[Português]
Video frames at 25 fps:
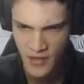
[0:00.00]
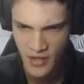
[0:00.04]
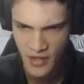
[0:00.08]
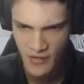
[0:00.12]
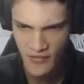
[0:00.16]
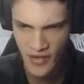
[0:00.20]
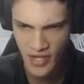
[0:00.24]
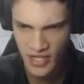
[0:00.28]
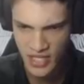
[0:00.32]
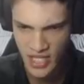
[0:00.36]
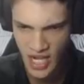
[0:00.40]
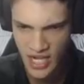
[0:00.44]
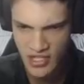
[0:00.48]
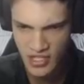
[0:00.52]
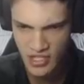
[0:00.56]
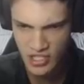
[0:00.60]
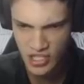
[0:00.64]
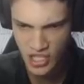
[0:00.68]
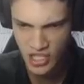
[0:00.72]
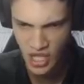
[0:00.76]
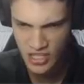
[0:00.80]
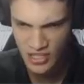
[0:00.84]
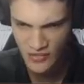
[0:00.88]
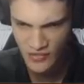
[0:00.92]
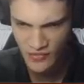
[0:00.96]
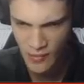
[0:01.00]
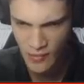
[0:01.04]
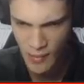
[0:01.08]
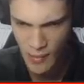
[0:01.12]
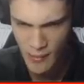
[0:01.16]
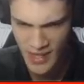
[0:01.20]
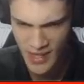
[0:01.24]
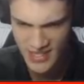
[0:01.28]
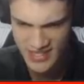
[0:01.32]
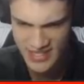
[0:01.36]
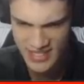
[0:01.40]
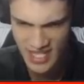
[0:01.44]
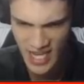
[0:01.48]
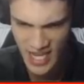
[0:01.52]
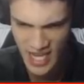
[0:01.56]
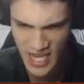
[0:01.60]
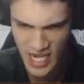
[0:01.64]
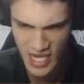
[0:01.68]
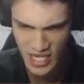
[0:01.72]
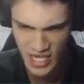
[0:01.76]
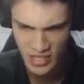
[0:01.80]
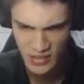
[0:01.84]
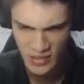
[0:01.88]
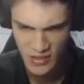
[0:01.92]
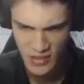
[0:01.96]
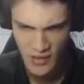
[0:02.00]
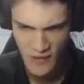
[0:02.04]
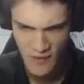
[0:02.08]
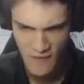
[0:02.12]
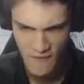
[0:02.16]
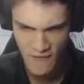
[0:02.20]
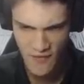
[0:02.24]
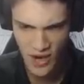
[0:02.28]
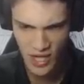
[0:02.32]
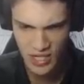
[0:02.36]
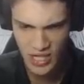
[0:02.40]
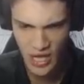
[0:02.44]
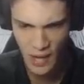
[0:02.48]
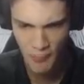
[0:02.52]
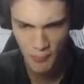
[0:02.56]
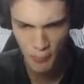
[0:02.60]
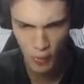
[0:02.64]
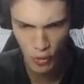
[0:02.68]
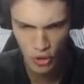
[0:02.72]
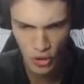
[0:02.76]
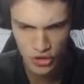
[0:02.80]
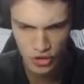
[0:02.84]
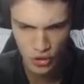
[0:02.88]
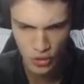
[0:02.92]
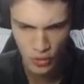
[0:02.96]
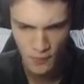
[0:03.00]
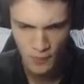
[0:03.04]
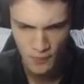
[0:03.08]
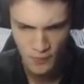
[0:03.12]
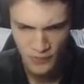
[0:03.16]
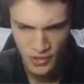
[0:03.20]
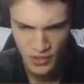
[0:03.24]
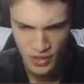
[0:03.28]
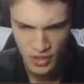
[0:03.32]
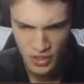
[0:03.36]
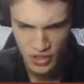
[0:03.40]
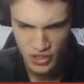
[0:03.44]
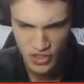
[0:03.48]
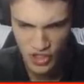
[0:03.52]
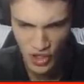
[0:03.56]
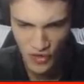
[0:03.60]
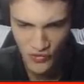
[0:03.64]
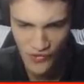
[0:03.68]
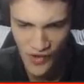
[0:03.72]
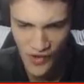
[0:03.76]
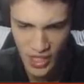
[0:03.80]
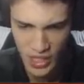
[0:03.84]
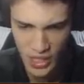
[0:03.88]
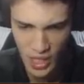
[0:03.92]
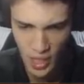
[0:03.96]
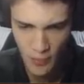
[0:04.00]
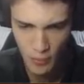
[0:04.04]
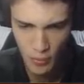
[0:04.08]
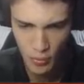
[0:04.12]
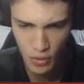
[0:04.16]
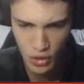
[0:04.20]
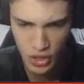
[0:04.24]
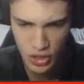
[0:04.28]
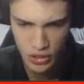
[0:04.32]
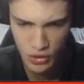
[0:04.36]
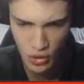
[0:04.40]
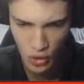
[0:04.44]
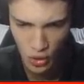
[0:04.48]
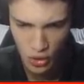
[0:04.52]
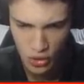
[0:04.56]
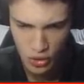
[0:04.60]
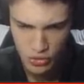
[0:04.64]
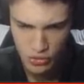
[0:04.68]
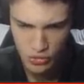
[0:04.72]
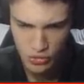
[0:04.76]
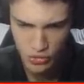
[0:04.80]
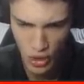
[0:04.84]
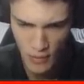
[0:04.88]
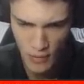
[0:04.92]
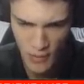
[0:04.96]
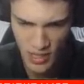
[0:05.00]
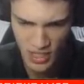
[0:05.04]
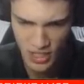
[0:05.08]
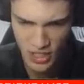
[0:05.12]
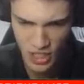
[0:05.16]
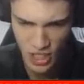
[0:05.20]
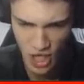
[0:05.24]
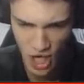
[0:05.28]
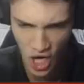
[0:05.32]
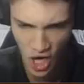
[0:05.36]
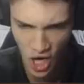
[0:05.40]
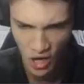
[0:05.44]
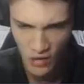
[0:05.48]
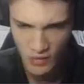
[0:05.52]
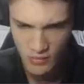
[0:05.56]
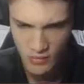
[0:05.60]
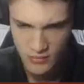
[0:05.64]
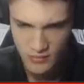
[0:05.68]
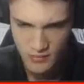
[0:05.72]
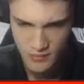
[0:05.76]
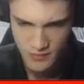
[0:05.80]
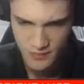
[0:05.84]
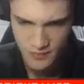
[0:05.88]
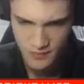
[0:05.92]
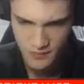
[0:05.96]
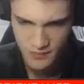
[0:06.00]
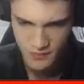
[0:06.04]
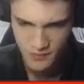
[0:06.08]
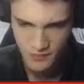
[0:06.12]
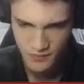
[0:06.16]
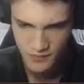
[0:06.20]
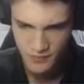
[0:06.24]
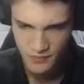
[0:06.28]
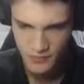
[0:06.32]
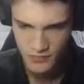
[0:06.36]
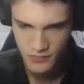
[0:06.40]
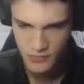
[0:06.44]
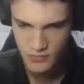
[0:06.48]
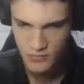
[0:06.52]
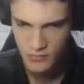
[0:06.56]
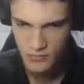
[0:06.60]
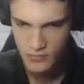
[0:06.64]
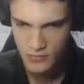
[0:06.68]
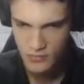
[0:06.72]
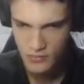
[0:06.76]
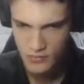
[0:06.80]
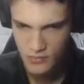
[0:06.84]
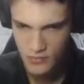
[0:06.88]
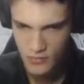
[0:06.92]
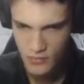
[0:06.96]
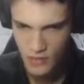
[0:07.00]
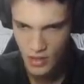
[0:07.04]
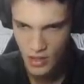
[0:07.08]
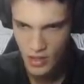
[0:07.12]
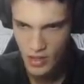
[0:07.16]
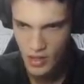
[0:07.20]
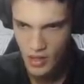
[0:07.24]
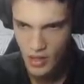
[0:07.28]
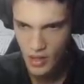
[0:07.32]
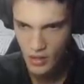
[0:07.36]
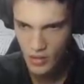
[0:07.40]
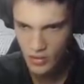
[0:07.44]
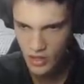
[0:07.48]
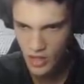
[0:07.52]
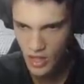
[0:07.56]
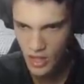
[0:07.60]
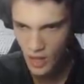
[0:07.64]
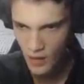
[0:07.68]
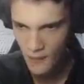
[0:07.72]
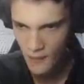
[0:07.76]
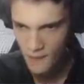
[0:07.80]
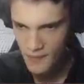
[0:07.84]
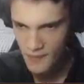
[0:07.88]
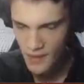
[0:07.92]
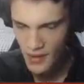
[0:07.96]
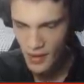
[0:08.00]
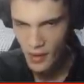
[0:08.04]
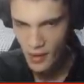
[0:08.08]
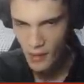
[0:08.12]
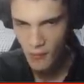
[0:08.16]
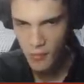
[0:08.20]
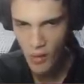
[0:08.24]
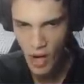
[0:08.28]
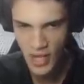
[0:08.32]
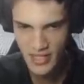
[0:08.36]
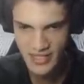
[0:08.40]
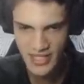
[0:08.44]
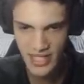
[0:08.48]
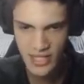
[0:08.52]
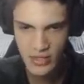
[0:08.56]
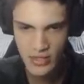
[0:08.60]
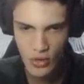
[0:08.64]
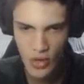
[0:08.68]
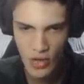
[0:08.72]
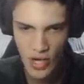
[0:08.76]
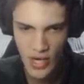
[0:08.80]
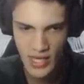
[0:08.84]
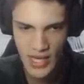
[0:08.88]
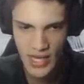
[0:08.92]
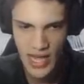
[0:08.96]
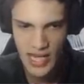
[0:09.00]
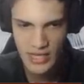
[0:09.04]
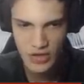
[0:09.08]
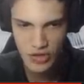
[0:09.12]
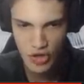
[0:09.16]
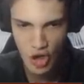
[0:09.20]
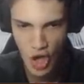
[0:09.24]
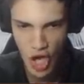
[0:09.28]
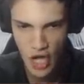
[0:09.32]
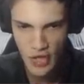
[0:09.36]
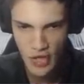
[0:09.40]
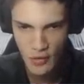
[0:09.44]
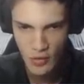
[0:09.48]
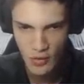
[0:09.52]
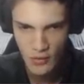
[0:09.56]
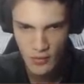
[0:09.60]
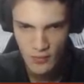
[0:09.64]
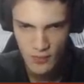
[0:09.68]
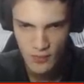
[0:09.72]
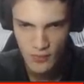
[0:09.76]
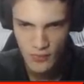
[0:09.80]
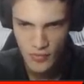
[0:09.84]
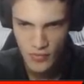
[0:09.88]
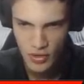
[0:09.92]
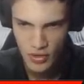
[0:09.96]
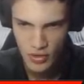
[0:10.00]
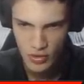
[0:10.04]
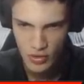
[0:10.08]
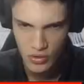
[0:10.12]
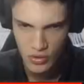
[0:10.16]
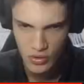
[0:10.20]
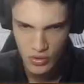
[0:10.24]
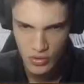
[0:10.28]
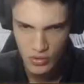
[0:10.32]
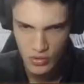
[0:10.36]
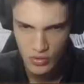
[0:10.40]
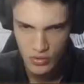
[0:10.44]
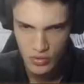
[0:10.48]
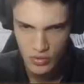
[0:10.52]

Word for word: Vem cá, gente Carter, vamos amassar ele. Abre vagabundo. a porta aqui, abre a porta aqui Seu vagabundo, poder. toma Pegar aqui, ó. Aqui, vamos. É o quê? Bota aí no relatório. jogar tudo aqui dentro.